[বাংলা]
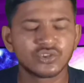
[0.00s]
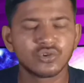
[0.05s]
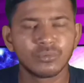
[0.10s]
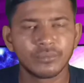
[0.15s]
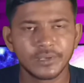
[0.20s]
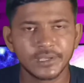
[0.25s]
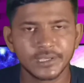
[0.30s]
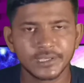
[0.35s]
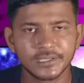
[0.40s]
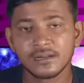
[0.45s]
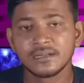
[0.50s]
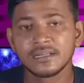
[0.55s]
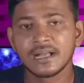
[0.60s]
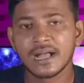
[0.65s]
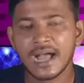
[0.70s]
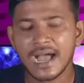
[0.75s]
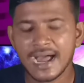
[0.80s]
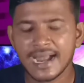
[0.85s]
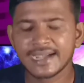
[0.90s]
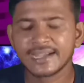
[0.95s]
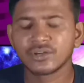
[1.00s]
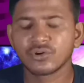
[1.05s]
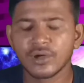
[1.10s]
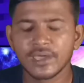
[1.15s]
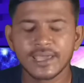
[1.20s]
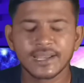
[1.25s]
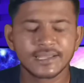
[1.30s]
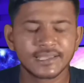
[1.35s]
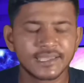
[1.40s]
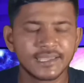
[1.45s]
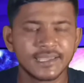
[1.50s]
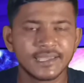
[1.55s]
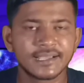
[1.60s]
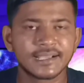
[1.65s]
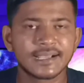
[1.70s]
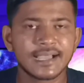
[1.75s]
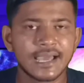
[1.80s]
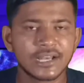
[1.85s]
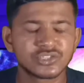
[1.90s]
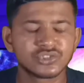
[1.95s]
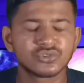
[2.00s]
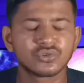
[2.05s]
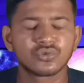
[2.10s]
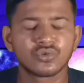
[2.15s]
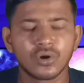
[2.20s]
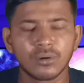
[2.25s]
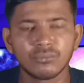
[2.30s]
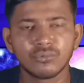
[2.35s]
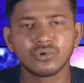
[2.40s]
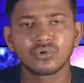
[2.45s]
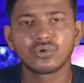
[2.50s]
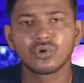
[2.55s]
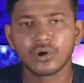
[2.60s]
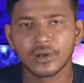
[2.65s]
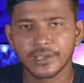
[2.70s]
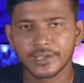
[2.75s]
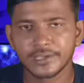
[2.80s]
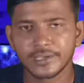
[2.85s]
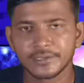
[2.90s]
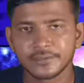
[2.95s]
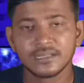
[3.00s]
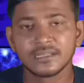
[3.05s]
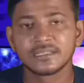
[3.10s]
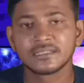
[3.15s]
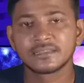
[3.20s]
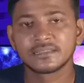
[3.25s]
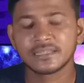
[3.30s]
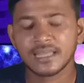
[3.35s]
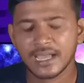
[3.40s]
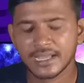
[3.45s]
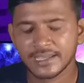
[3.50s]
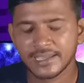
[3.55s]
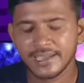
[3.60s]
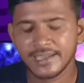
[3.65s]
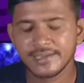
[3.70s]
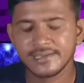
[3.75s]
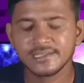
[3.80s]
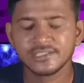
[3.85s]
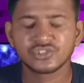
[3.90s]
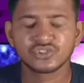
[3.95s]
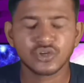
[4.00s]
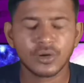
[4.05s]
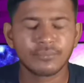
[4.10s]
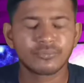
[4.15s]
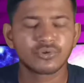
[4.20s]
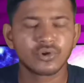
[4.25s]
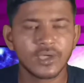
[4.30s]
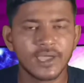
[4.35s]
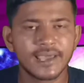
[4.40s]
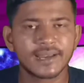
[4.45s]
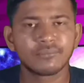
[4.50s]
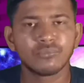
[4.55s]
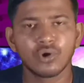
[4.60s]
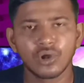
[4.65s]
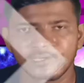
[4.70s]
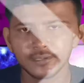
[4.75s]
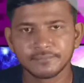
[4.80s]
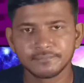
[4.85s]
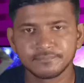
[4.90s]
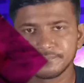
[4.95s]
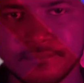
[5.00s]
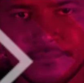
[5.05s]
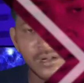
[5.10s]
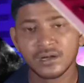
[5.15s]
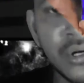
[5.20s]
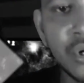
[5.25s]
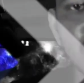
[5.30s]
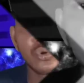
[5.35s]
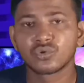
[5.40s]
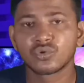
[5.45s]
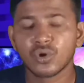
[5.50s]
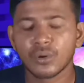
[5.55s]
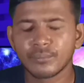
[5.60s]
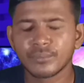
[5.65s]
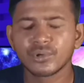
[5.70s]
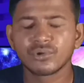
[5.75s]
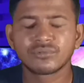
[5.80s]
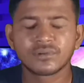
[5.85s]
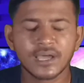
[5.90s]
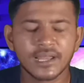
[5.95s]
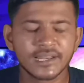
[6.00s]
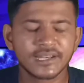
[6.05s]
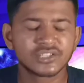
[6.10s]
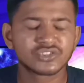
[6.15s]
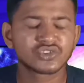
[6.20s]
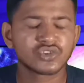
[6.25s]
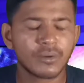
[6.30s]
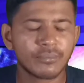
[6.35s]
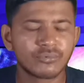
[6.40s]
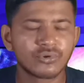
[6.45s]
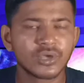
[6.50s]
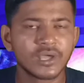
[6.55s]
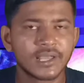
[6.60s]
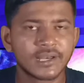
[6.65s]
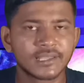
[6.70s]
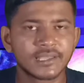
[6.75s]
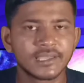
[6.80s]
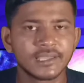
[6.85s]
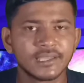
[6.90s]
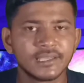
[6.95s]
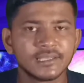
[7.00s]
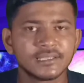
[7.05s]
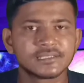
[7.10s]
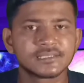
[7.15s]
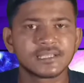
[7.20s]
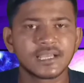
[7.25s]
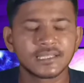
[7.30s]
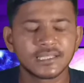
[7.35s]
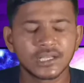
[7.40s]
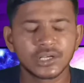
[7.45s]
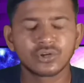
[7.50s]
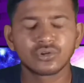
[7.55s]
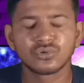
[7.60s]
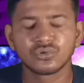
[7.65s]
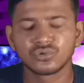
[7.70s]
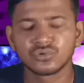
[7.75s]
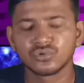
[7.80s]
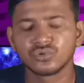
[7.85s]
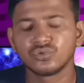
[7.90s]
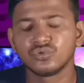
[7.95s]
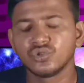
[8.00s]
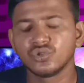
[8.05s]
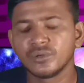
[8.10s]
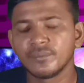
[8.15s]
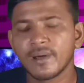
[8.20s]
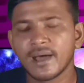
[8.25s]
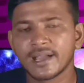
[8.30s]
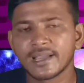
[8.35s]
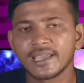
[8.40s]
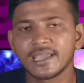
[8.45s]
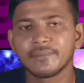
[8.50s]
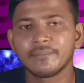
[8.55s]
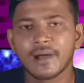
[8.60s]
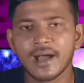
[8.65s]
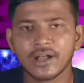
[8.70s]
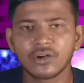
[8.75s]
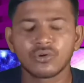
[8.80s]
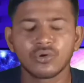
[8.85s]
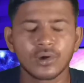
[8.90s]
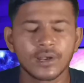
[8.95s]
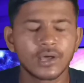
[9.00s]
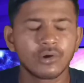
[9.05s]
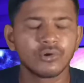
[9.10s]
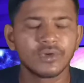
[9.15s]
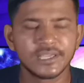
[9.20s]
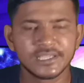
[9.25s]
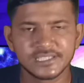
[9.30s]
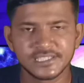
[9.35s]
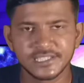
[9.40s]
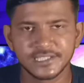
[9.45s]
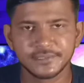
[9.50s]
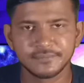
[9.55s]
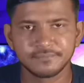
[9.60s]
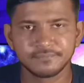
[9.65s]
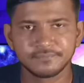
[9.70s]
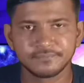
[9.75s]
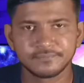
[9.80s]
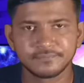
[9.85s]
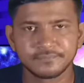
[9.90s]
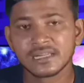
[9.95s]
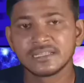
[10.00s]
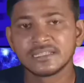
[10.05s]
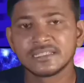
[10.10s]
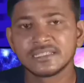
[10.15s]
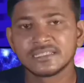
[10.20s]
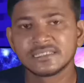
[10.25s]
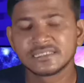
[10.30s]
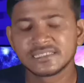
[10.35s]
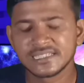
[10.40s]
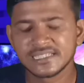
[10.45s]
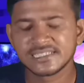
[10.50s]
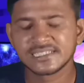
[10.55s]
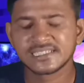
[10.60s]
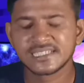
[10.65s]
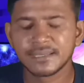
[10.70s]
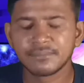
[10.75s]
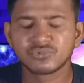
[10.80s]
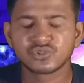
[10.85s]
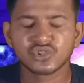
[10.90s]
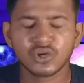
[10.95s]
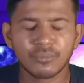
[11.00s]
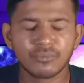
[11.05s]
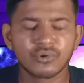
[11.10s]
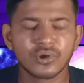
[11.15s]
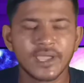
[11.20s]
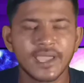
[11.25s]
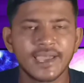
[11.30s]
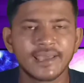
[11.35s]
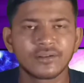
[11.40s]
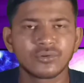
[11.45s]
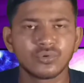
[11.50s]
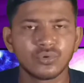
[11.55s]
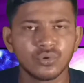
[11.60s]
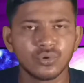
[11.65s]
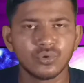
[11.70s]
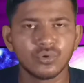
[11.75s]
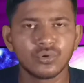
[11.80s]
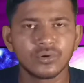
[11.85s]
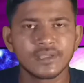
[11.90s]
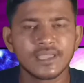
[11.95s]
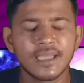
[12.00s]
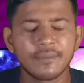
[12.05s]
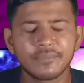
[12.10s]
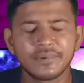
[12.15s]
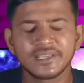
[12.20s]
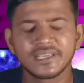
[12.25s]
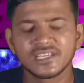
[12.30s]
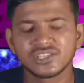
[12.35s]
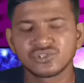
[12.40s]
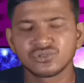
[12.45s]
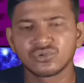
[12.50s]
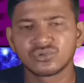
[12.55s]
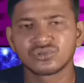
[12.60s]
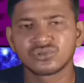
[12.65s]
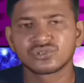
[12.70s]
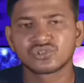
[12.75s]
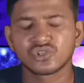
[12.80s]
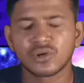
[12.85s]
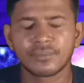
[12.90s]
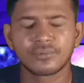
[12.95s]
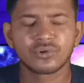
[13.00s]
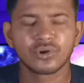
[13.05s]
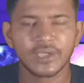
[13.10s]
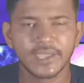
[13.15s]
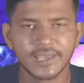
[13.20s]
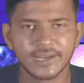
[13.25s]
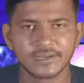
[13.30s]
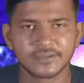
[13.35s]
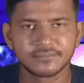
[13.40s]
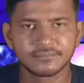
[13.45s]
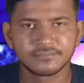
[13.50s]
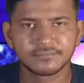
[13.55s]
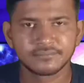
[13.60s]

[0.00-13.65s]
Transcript: মাধ্যমে হার্ডওয়্যারকে কার্যক্ষম করে তাকেই সফটওয়্যার বলে কম্পিউটারের সফটওয়্যারকে সাধারণত দুই ভাগে ভাগ করা হয়েছে সিস্টেম সফটওয়্যার ও অ্যাপ্লিকেশন সফটওয়্যার